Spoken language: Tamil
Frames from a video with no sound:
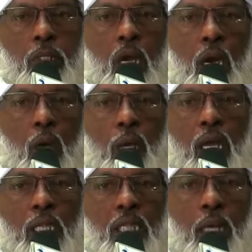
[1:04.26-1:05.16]
எங்களுடைய
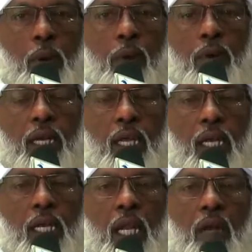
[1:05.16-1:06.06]
தீபாவளி
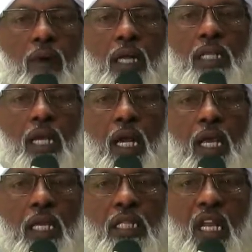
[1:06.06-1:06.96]

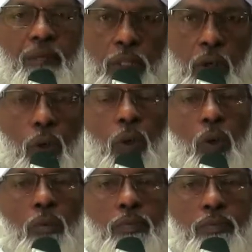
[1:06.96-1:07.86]
நல்வாழ்த்துக்களை தெரிவித்துக் கொள்கிறோம்